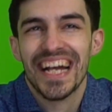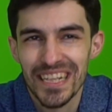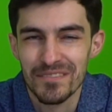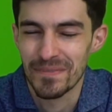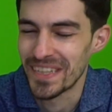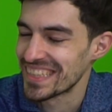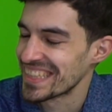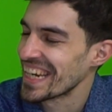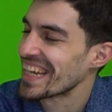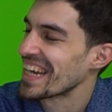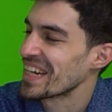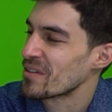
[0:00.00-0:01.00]
Caspita se
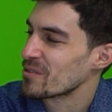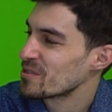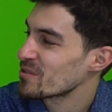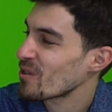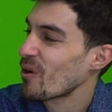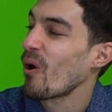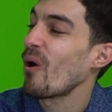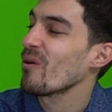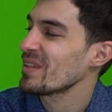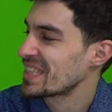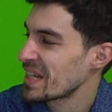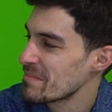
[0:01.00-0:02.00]
ne carico, ci sono
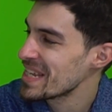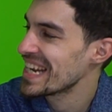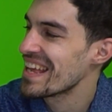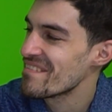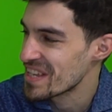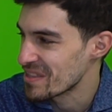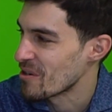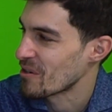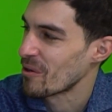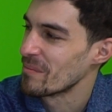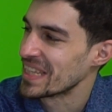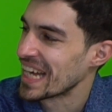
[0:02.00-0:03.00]
oltre mille video a
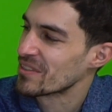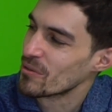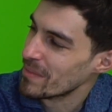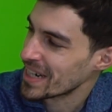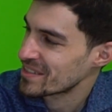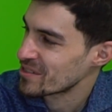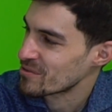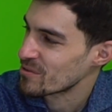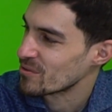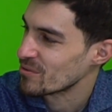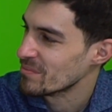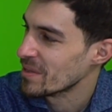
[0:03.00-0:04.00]
nome dato Bugs su
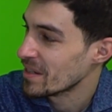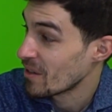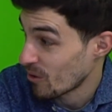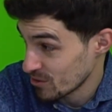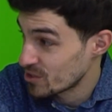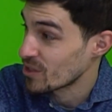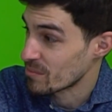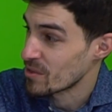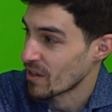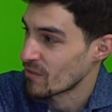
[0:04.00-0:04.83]
YouTube. Oggi è il mio